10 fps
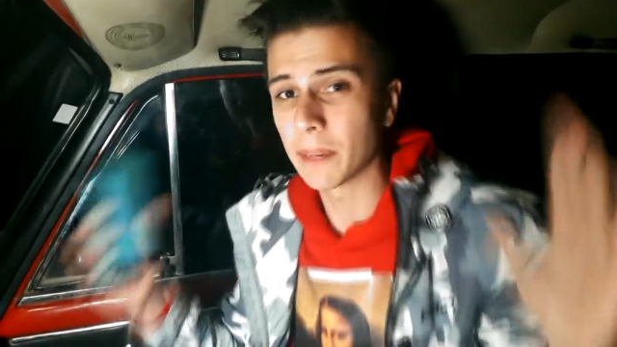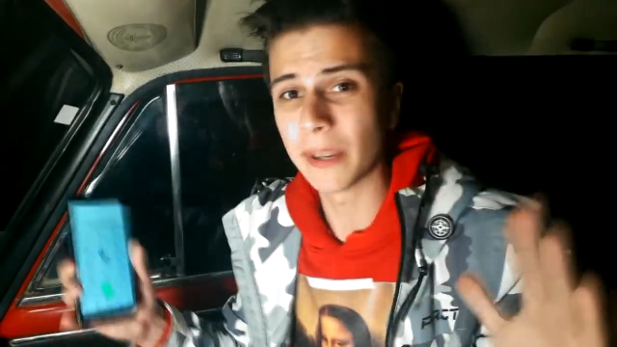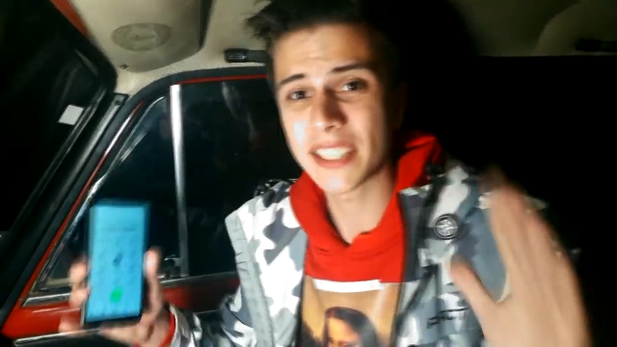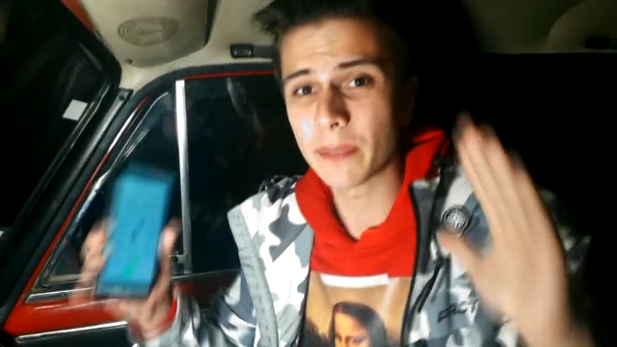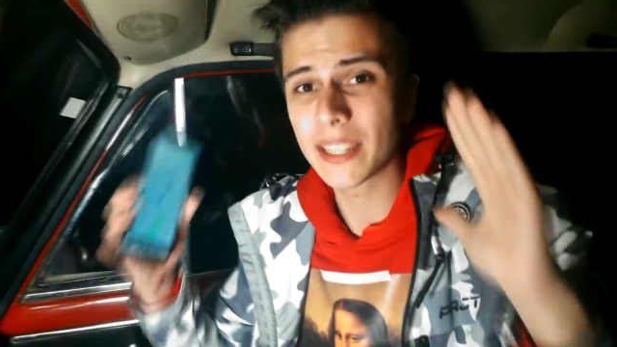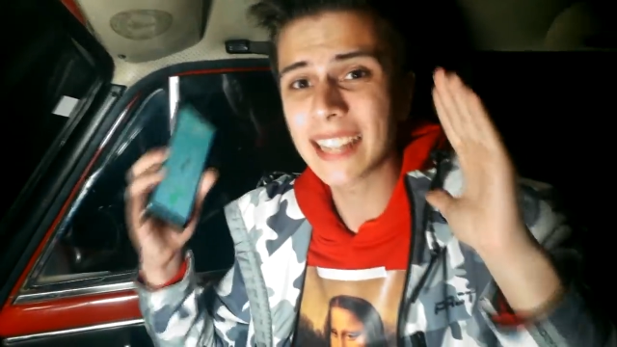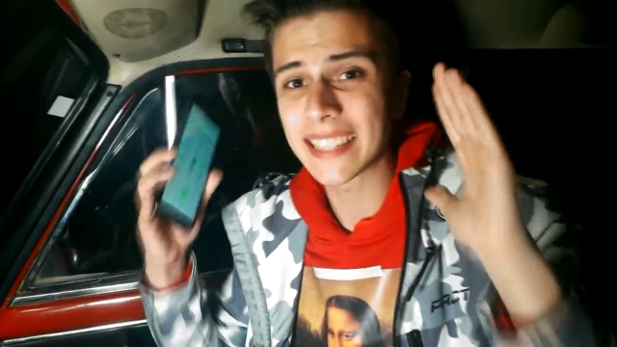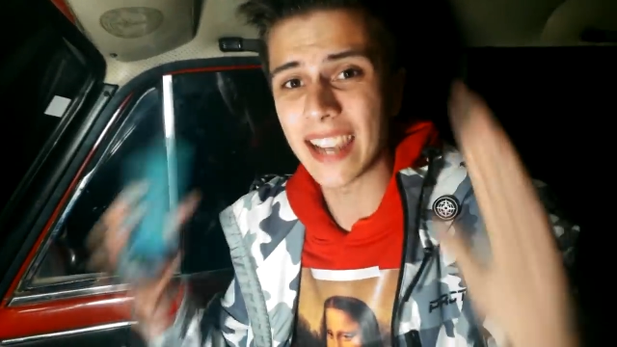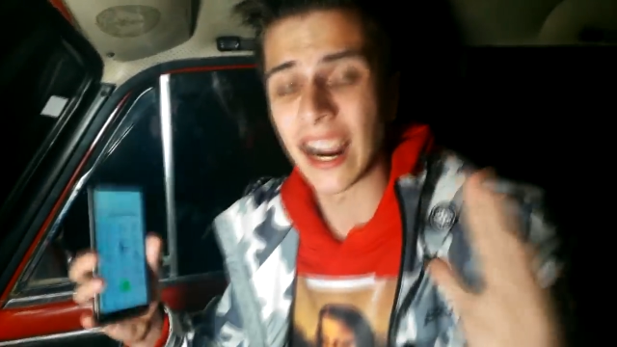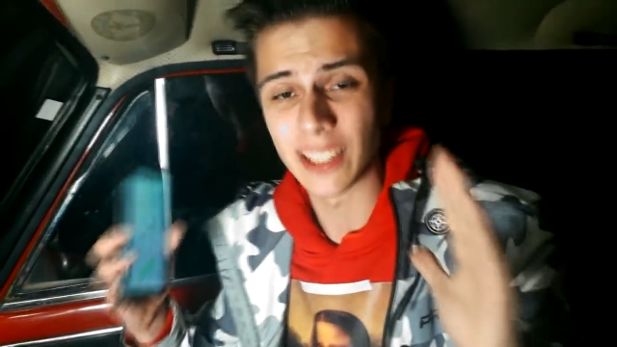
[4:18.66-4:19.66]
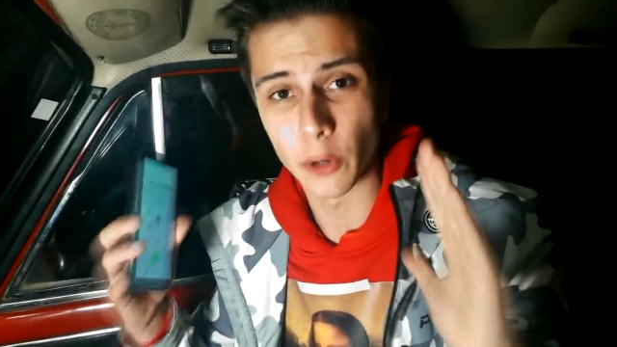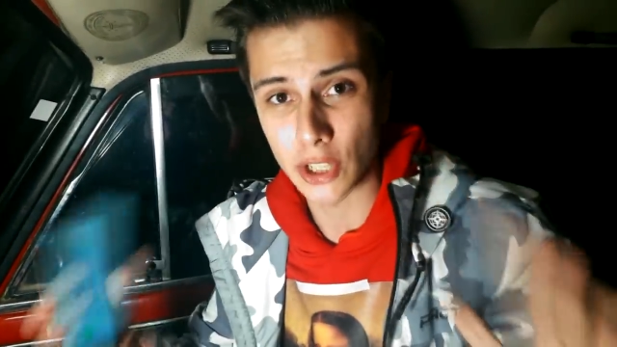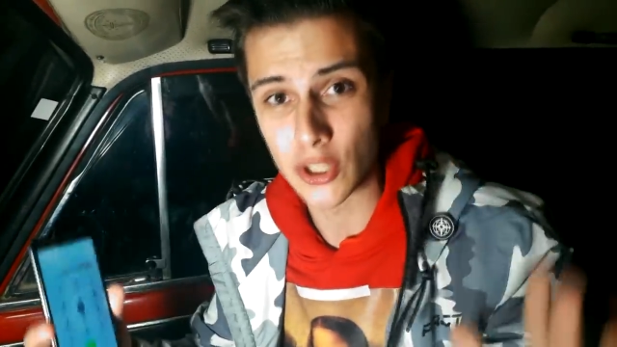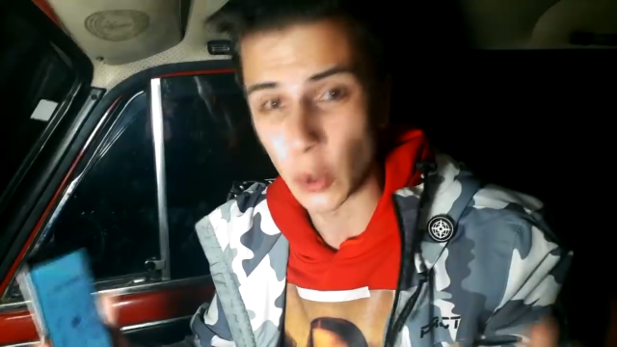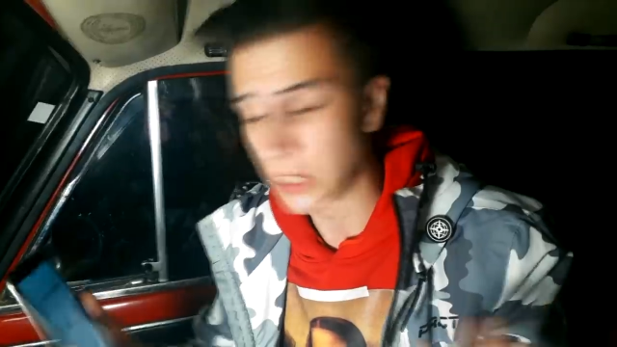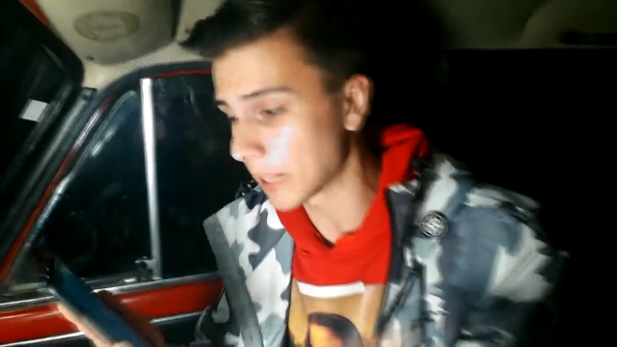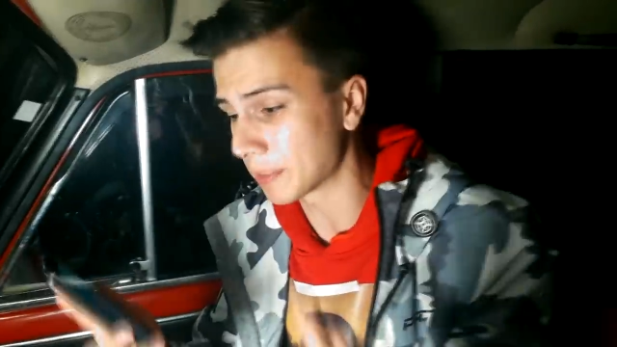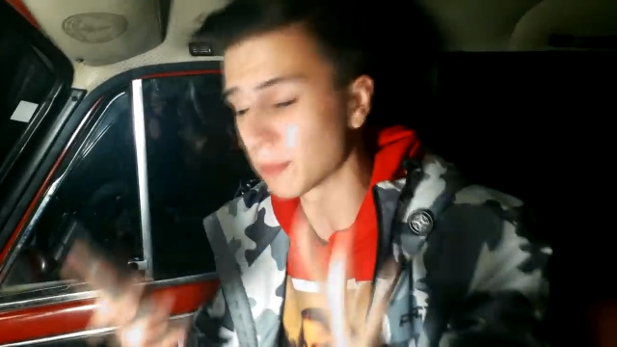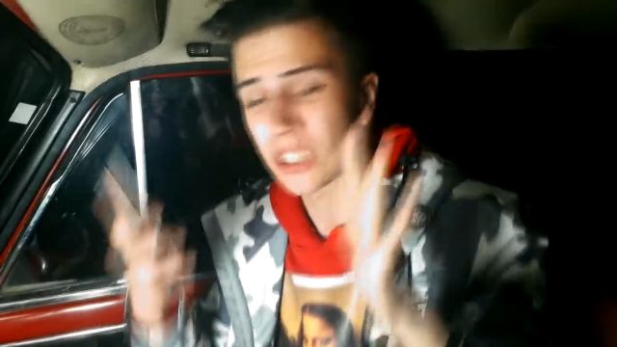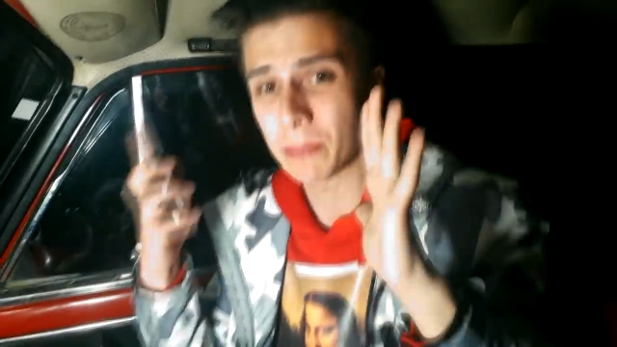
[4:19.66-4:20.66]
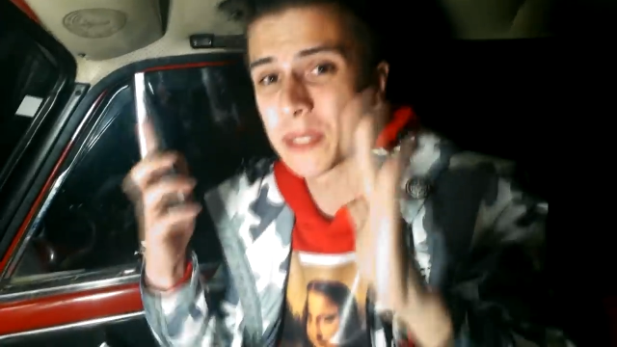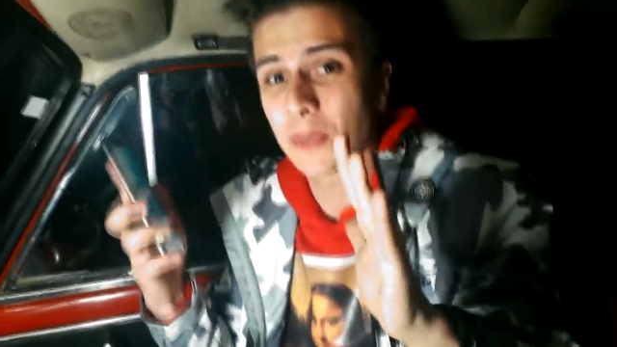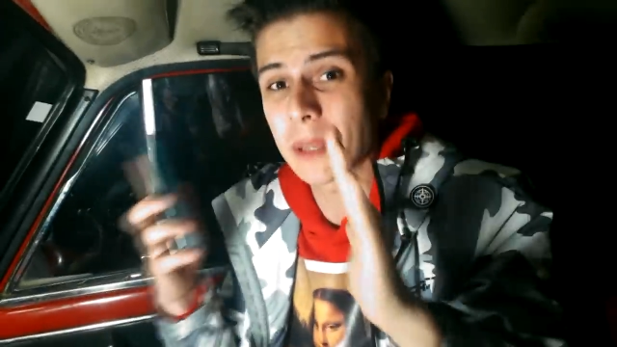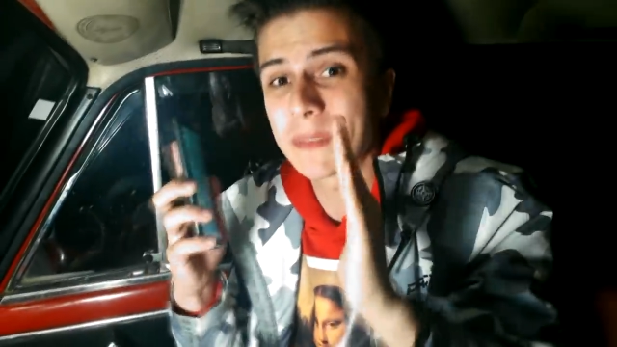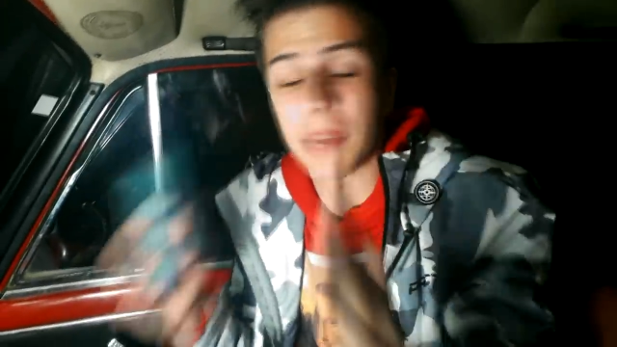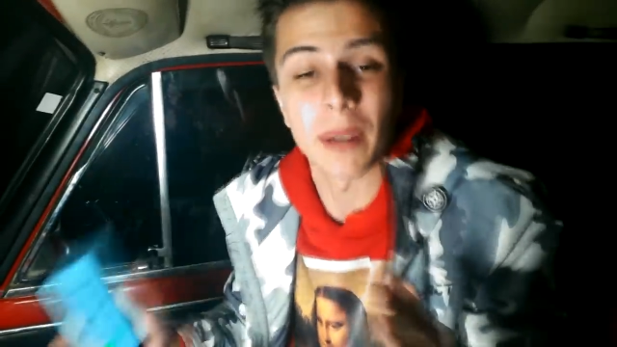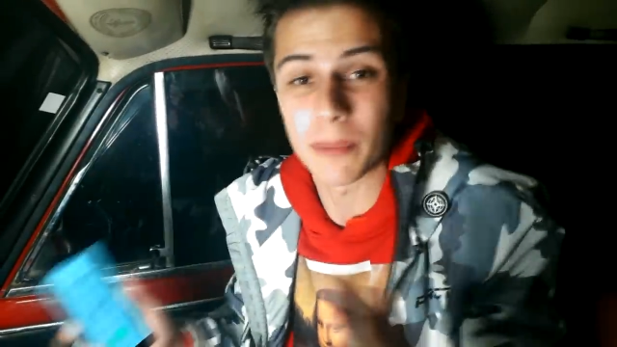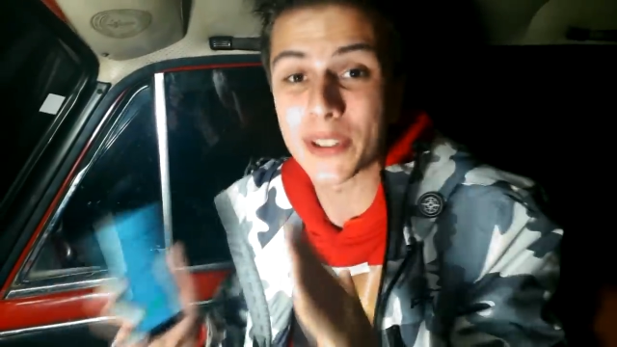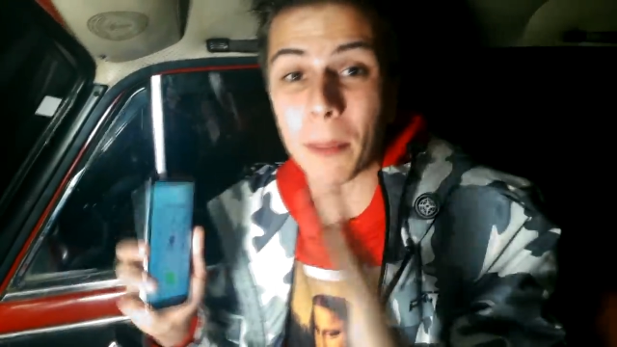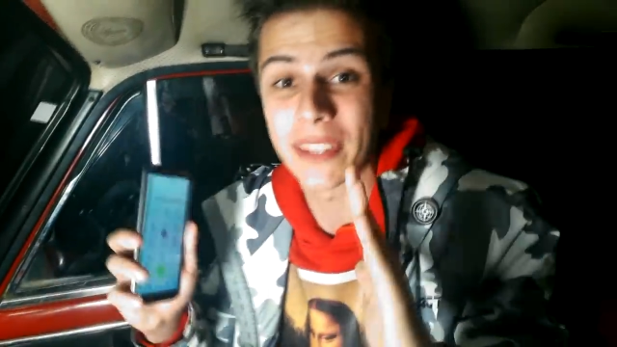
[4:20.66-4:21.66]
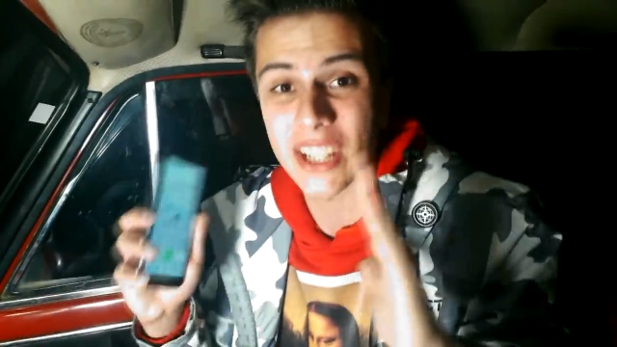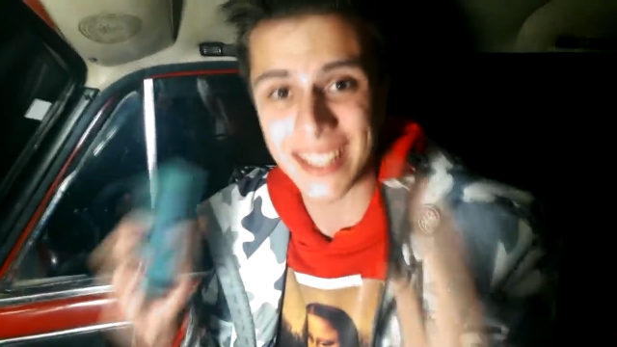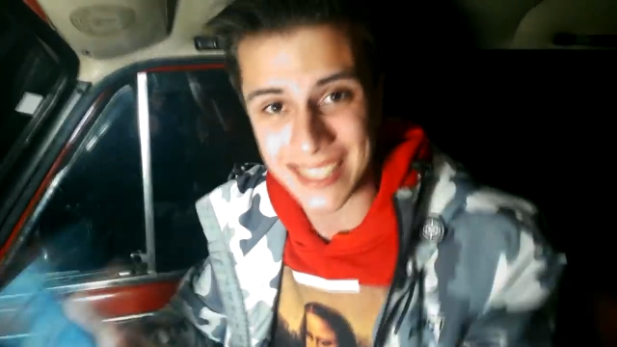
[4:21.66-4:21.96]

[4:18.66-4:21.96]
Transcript: бля, на самом деле, это реально очень жестко, потому что мы сбуним тем, кому сами даже не